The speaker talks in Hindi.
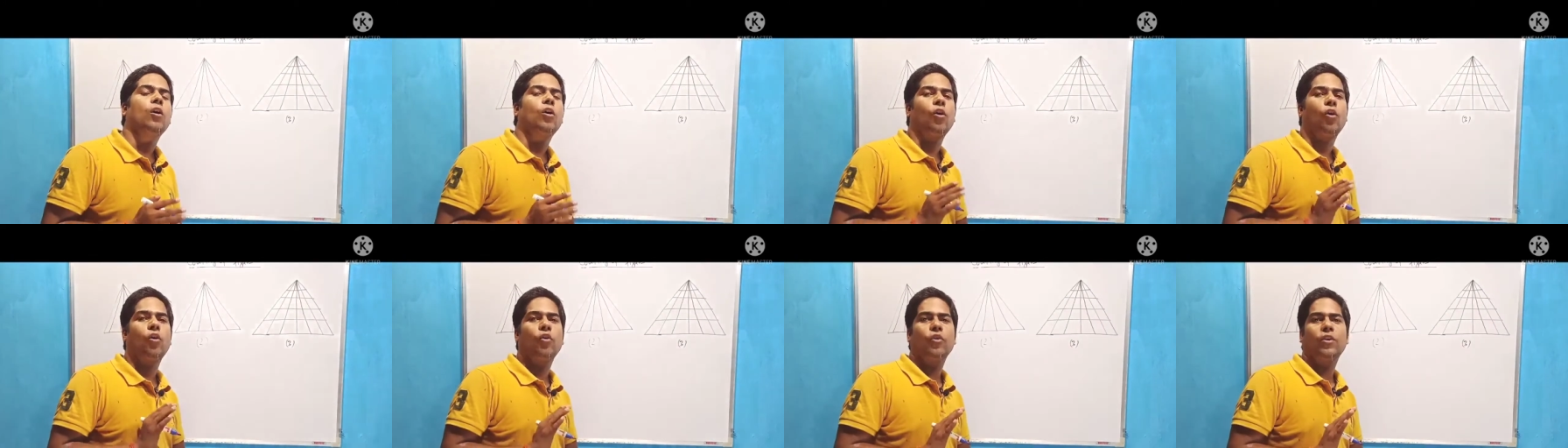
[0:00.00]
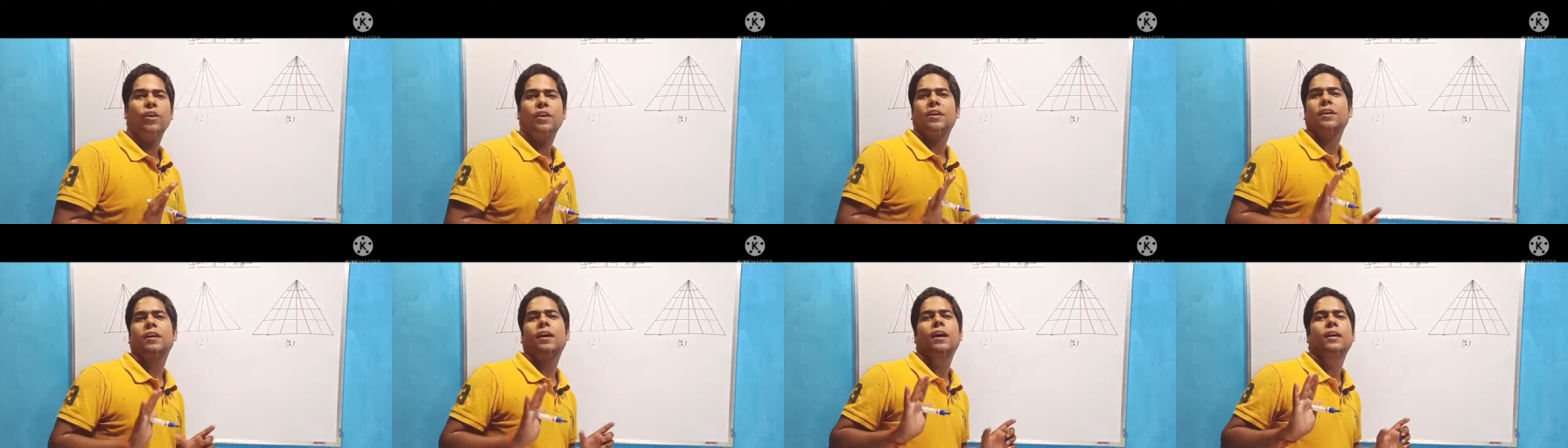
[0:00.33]

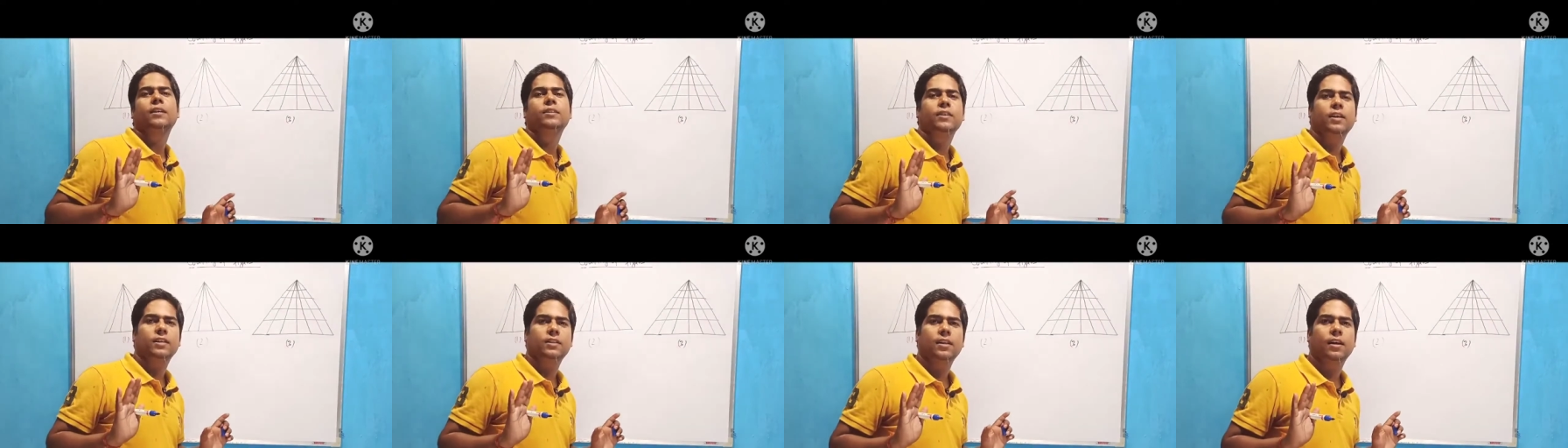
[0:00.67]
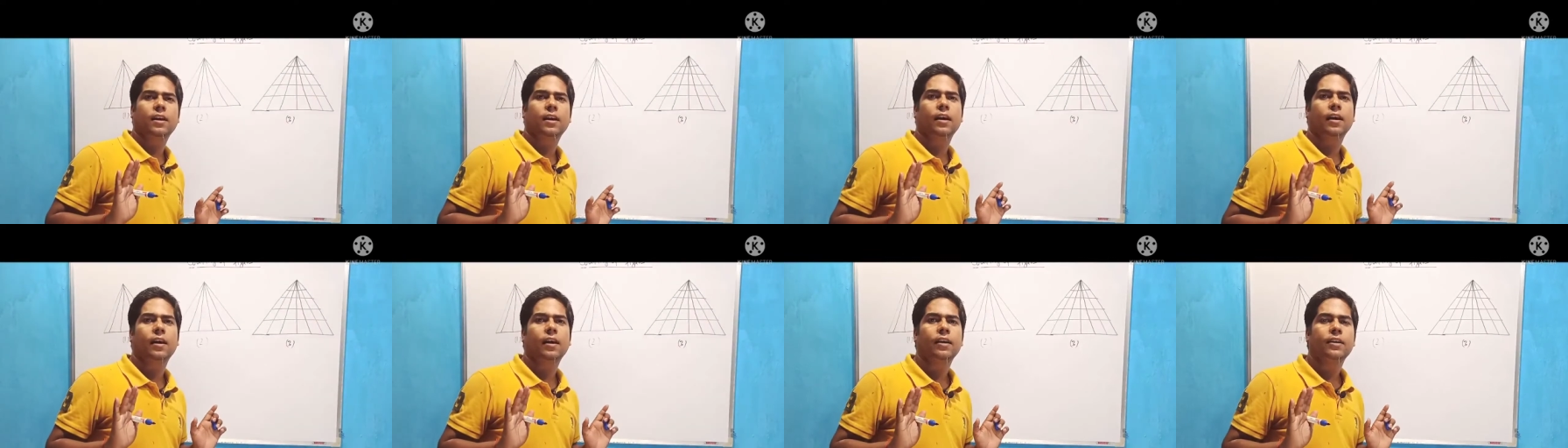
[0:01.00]
काउंट किया
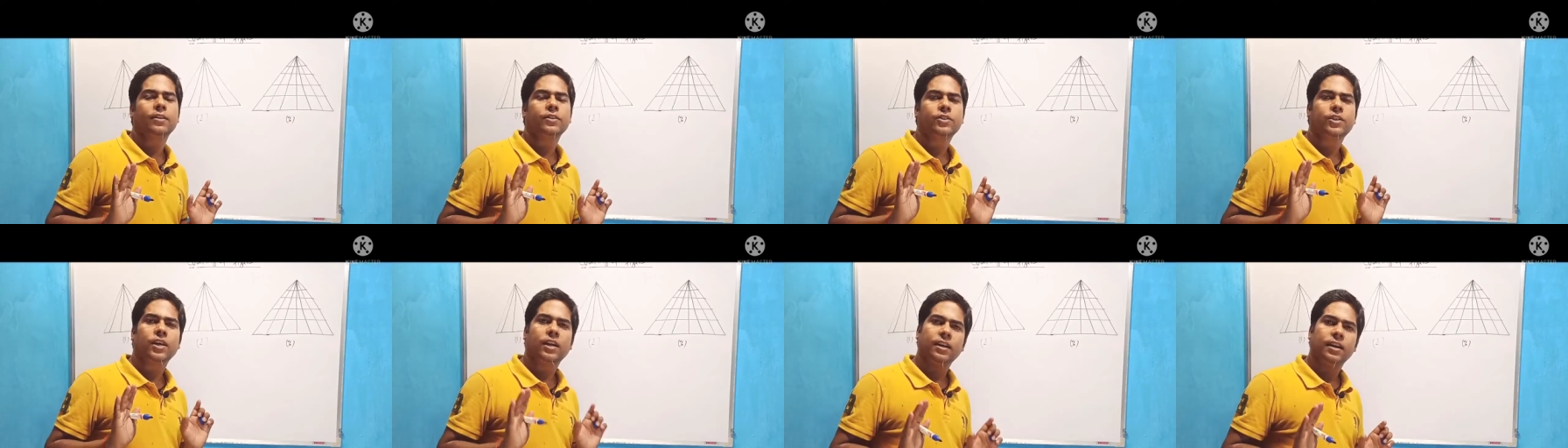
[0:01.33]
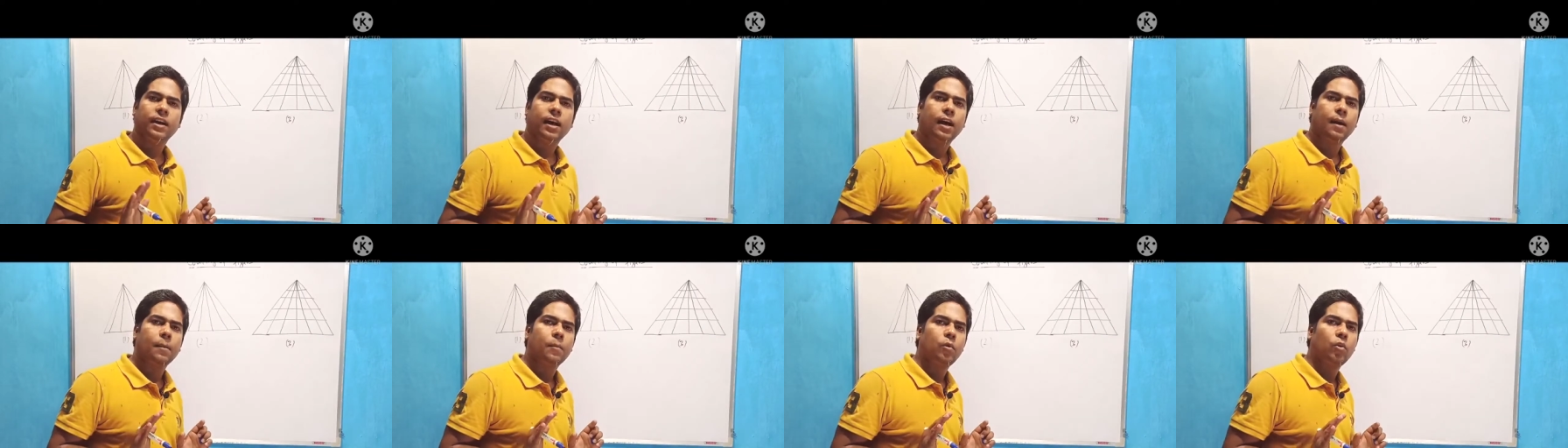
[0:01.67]
जाता है
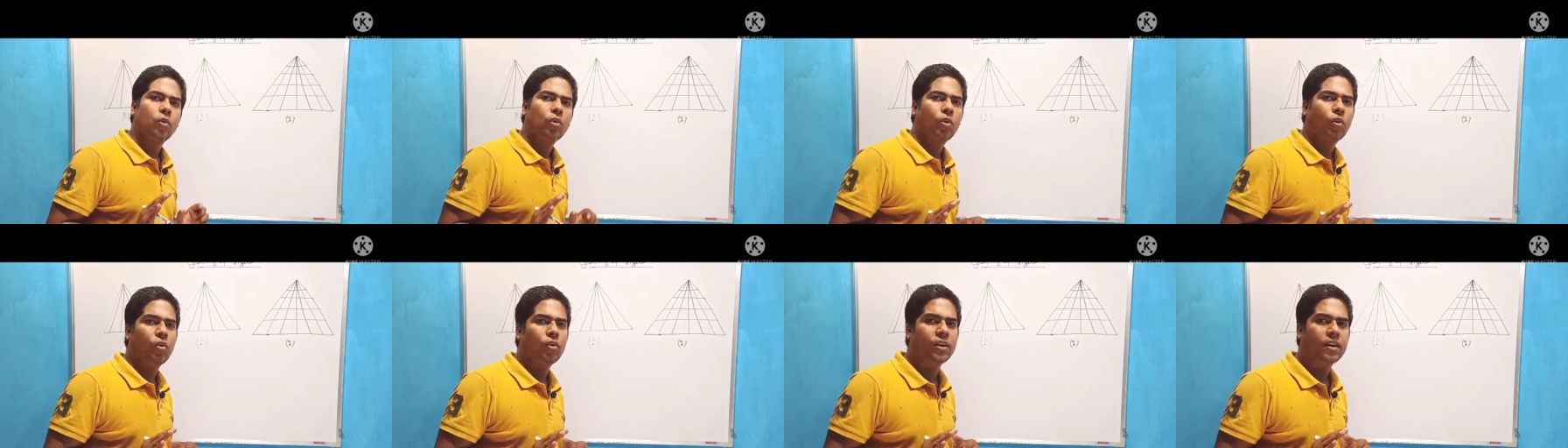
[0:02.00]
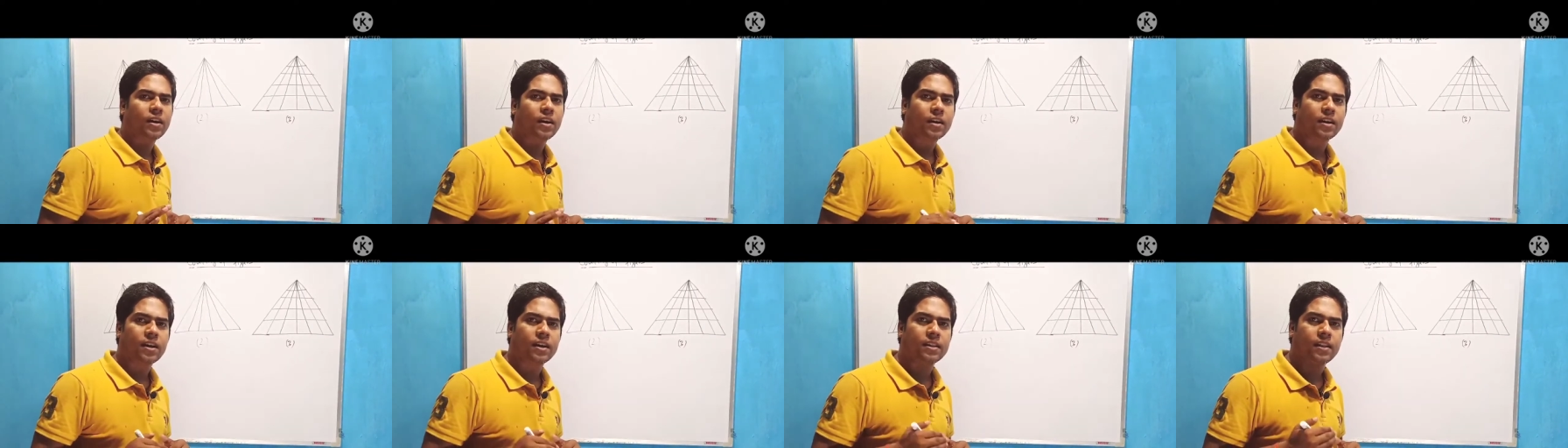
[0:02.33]
चलिए हम लोग
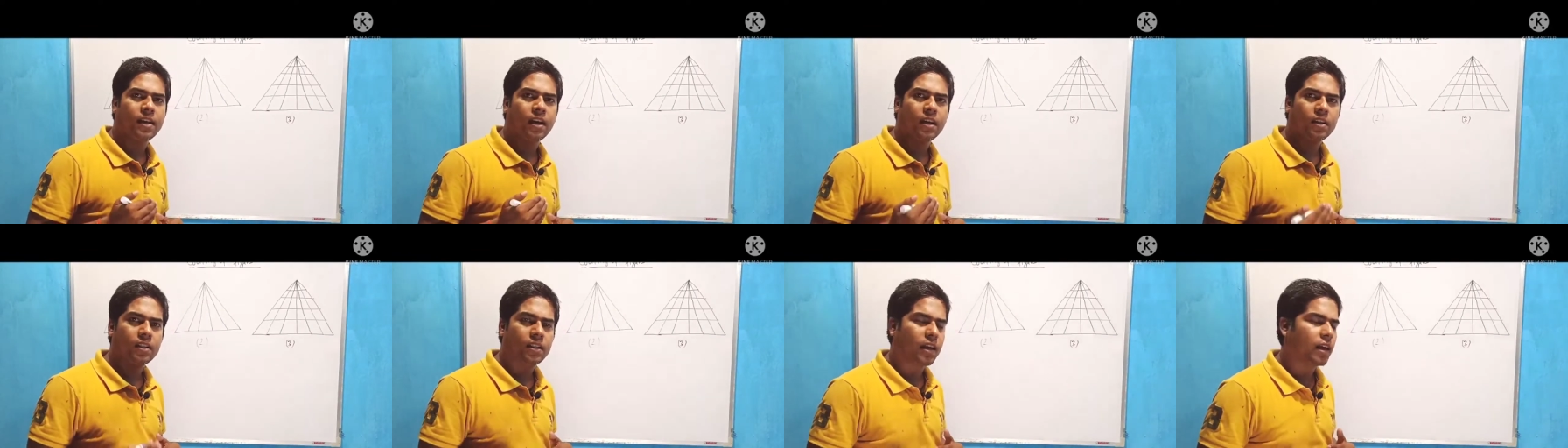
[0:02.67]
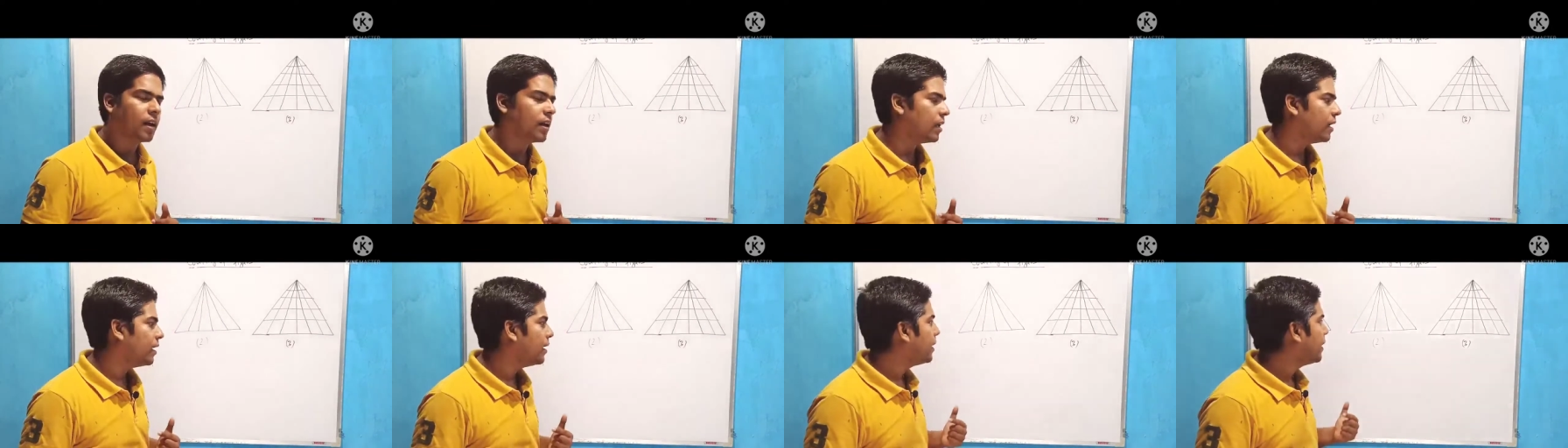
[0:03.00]
काउंट करके देखते
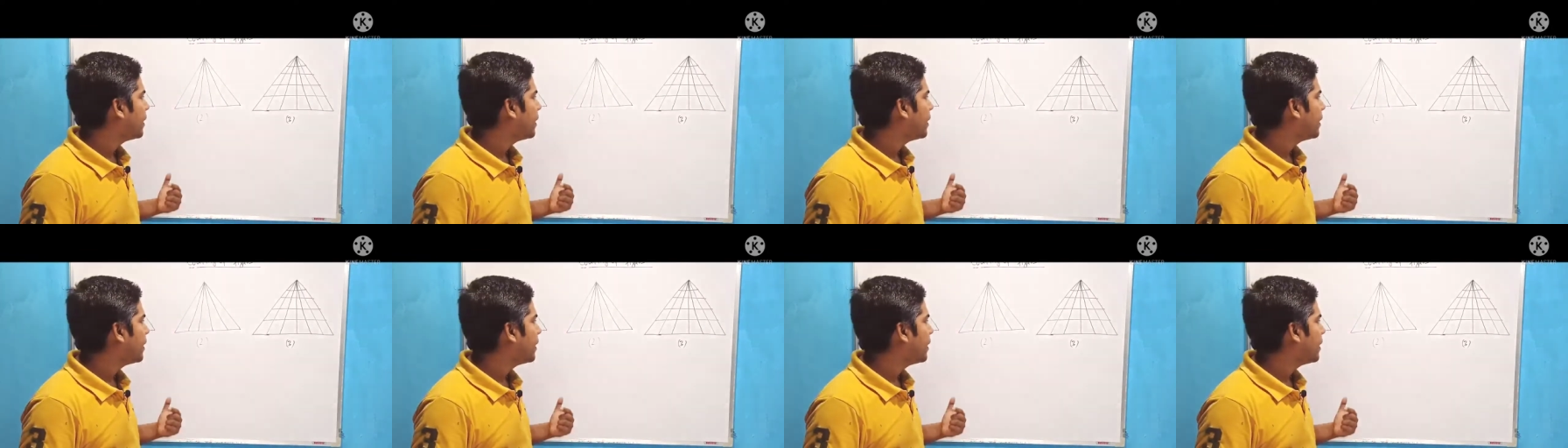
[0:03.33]
हैं